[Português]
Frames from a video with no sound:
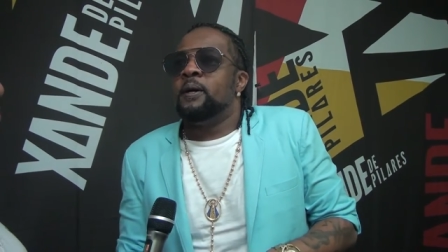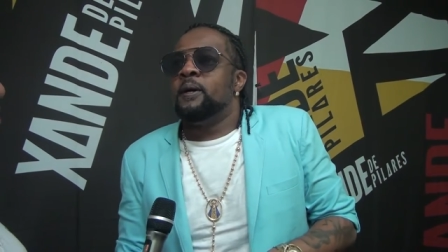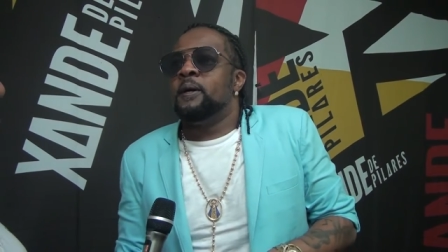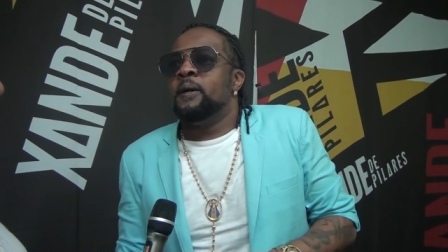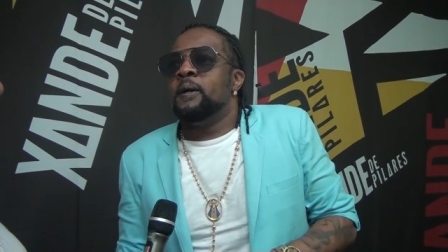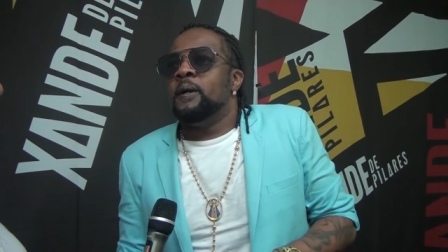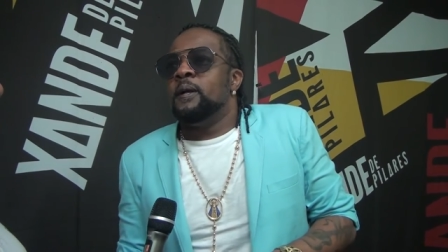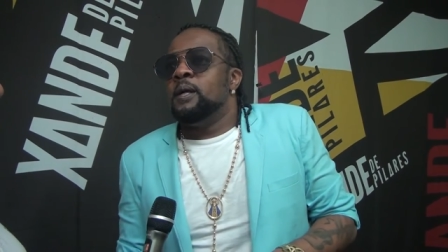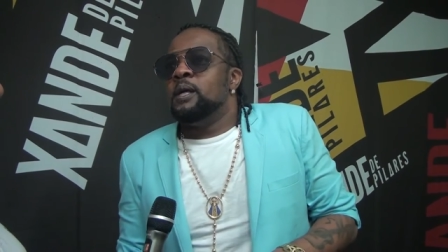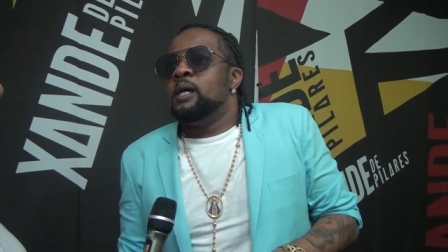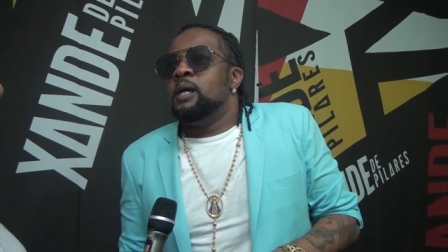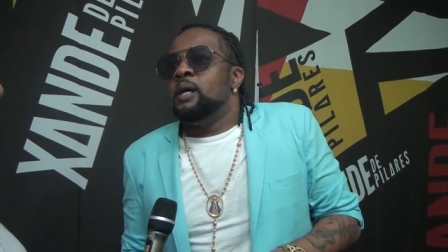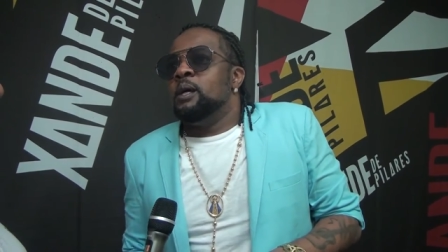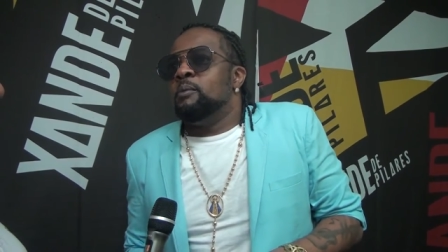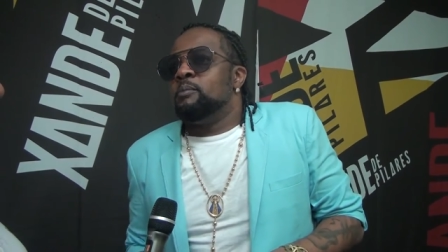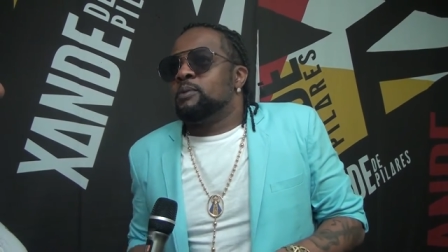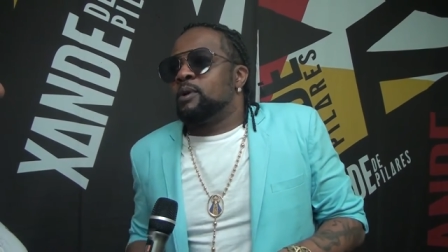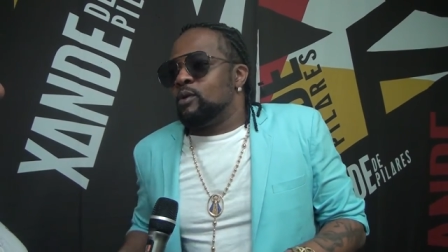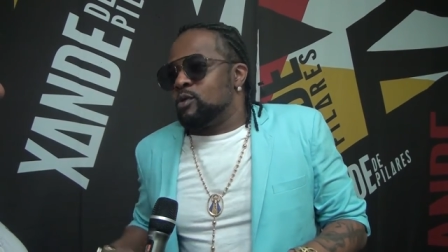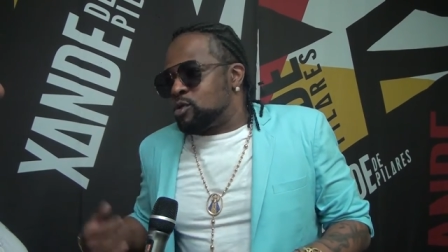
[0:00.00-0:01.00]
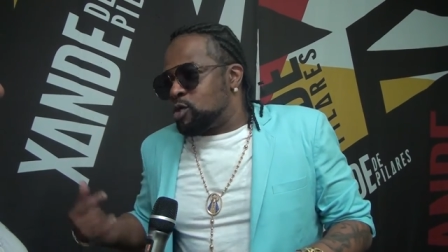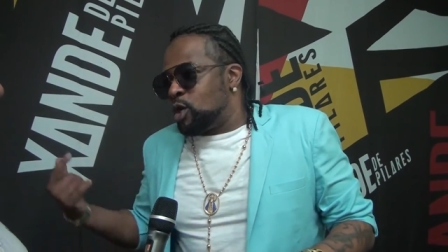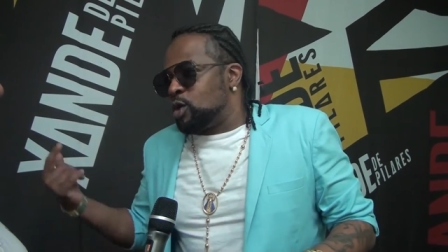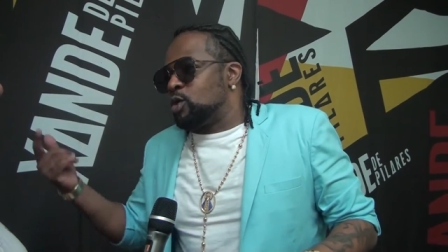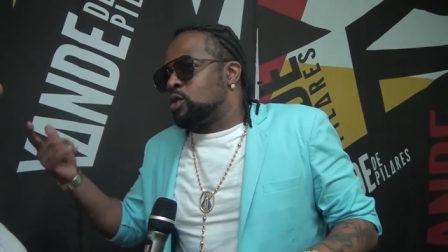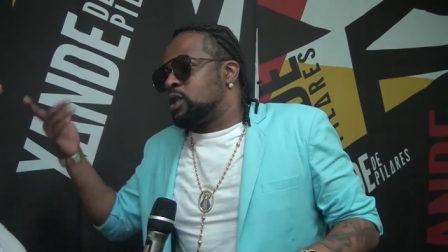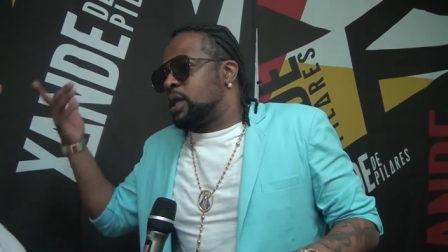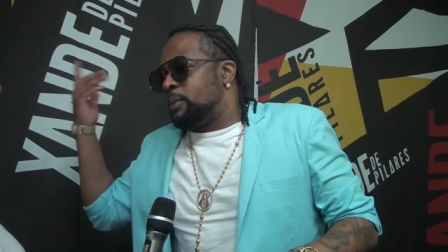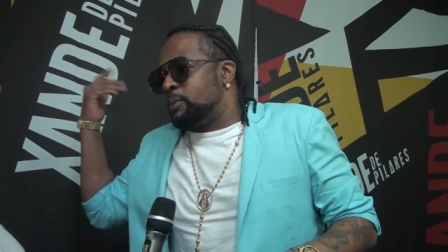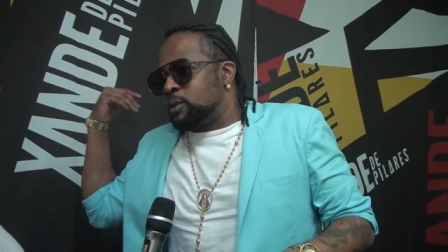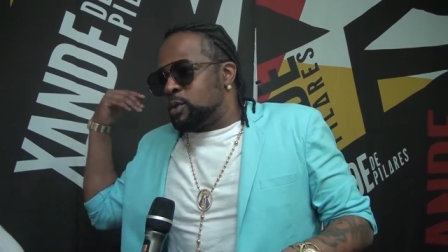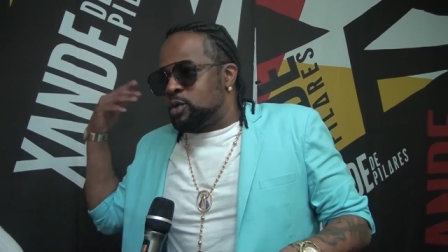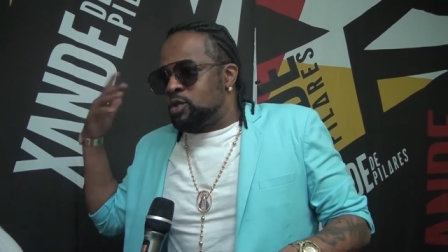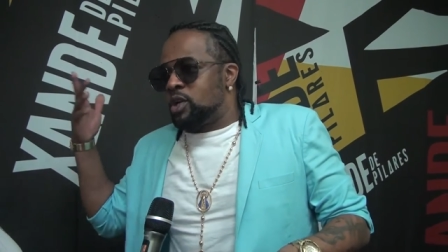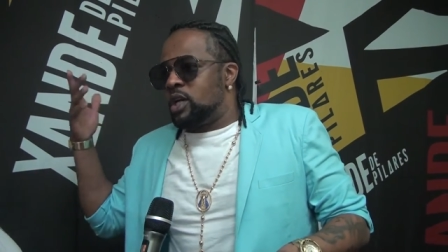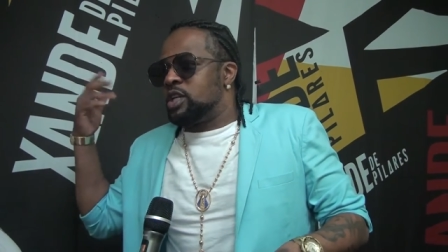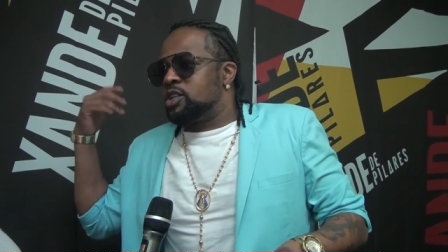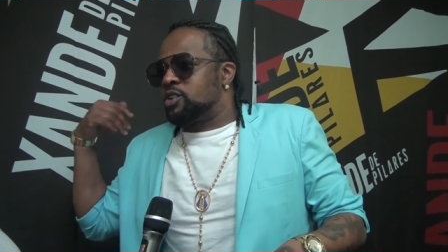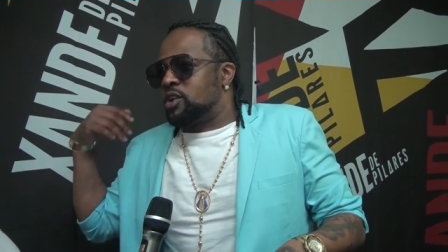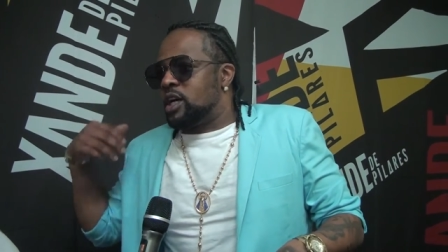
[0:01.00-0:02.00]
Canta muito. Mesmo. Né? Porque eu sou do tempo dos
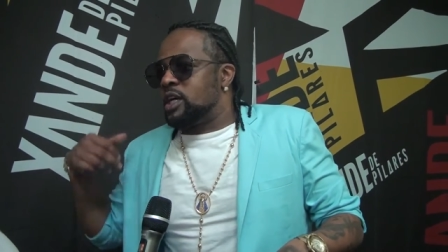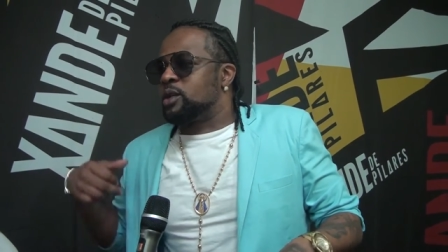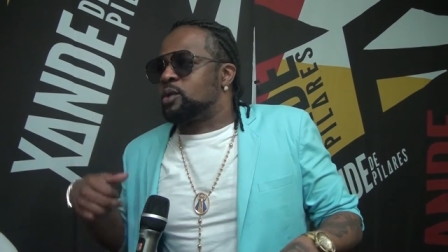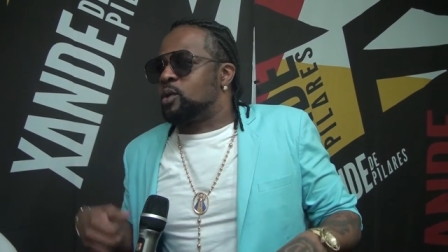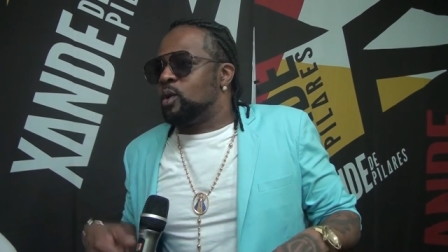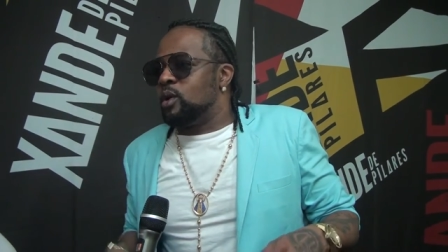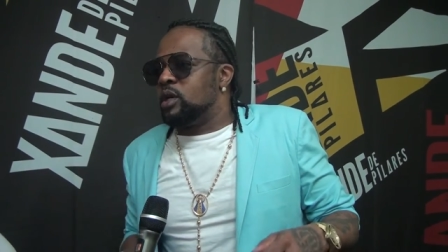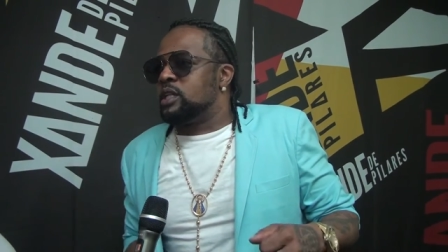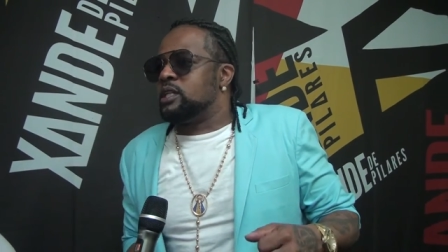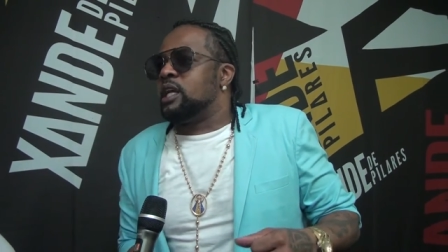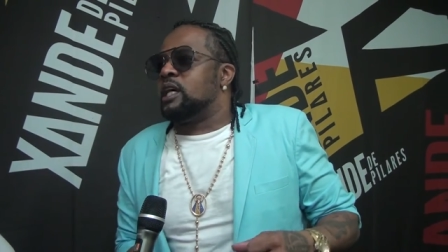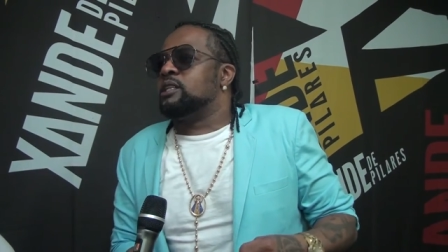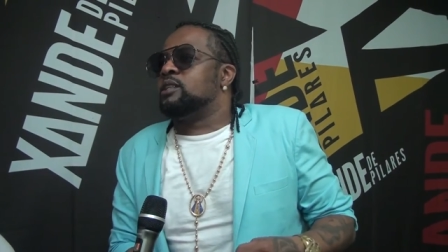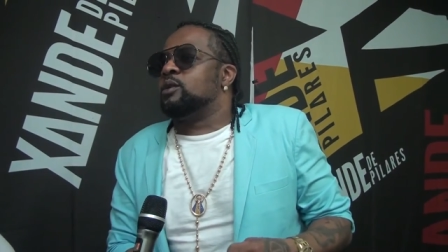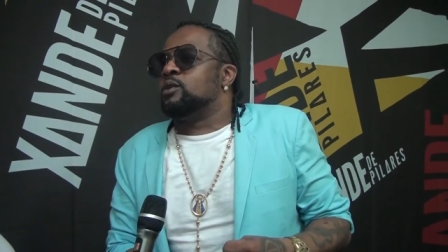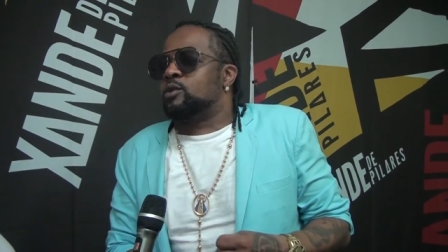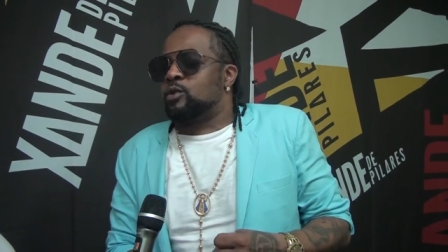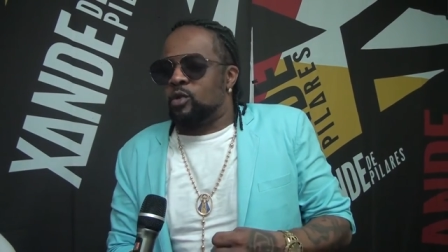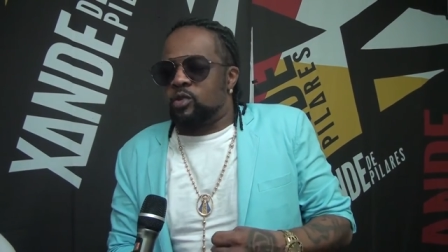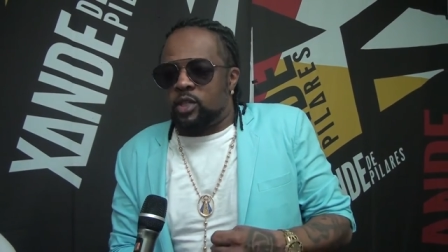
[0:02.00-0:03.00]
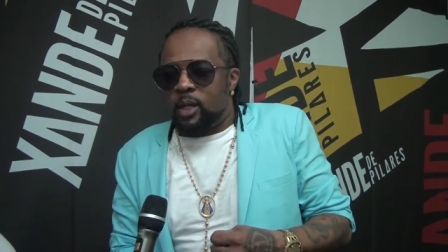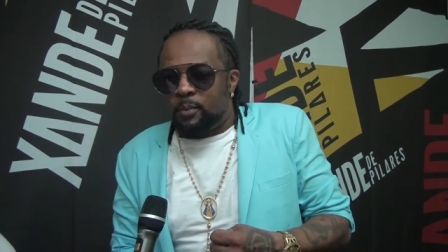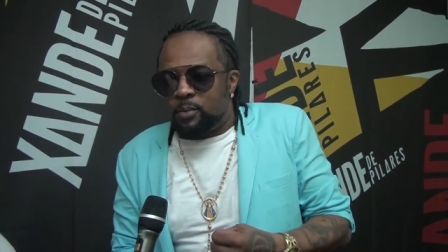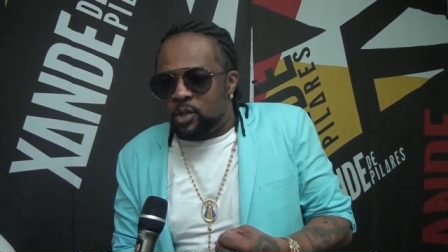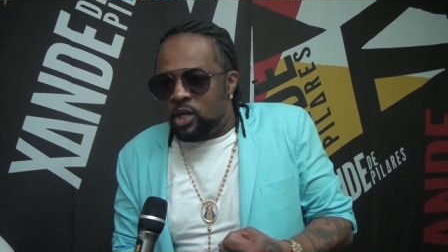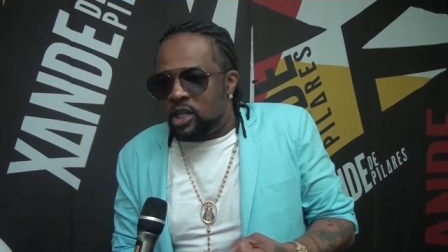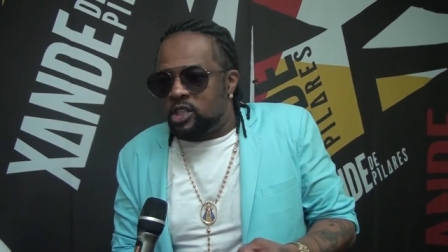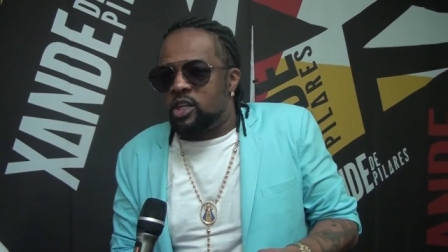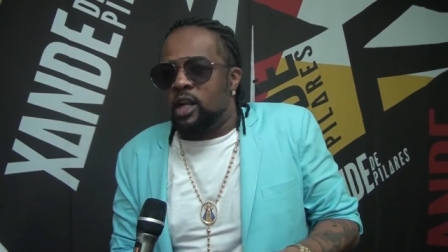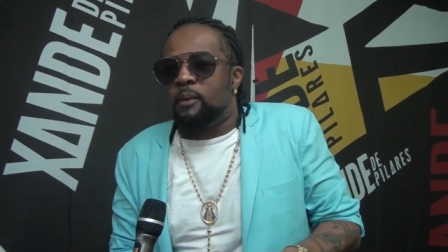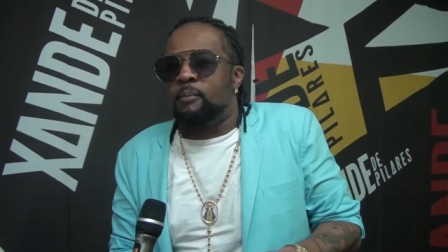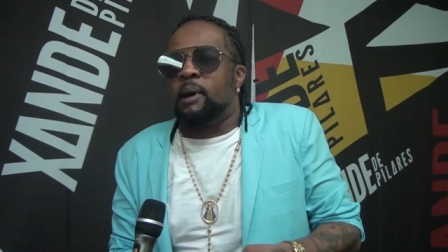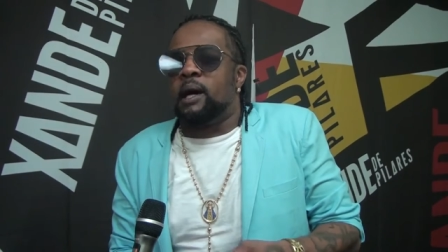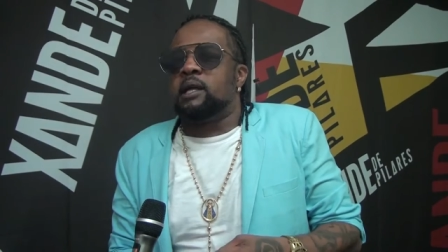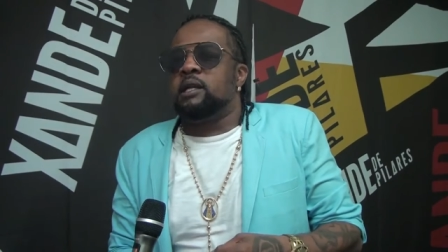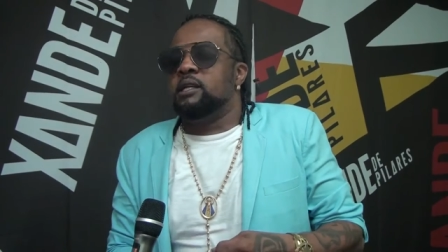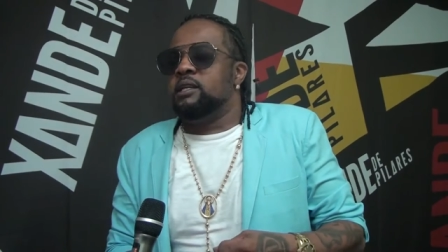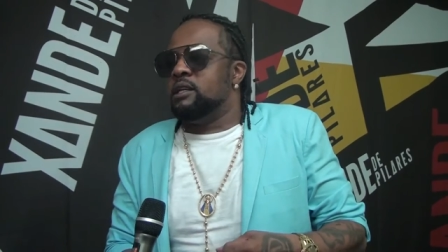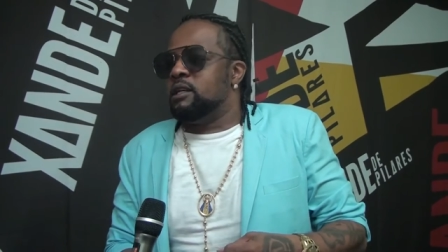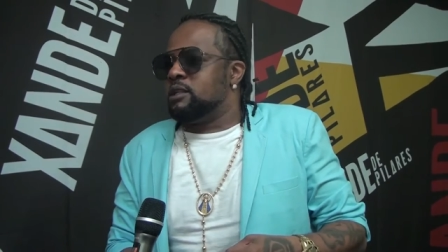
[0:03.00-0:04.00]
grandes cantores, da, eu sou do tempo de Angela
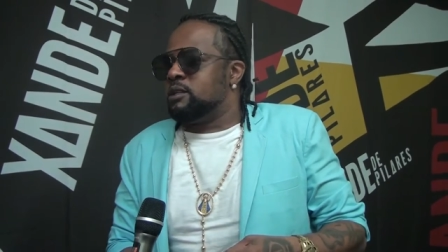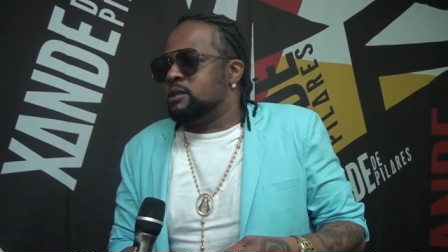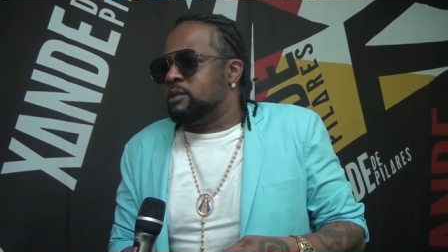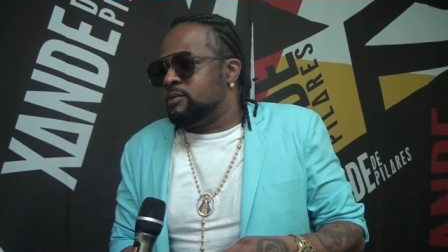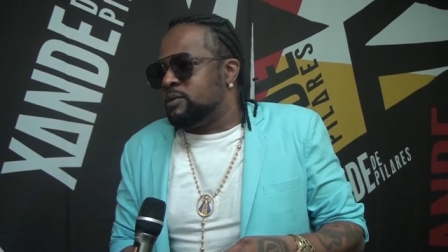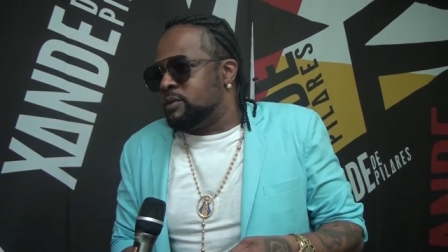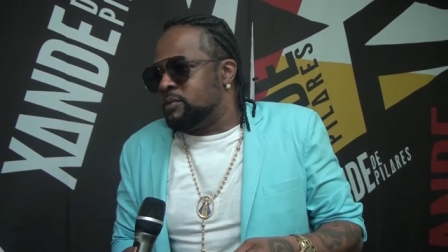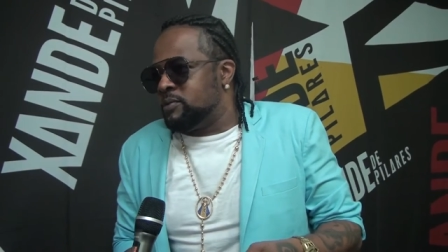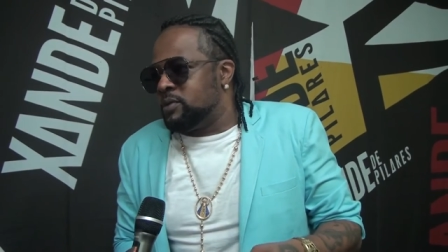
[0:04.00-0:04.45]
Maria, de, de,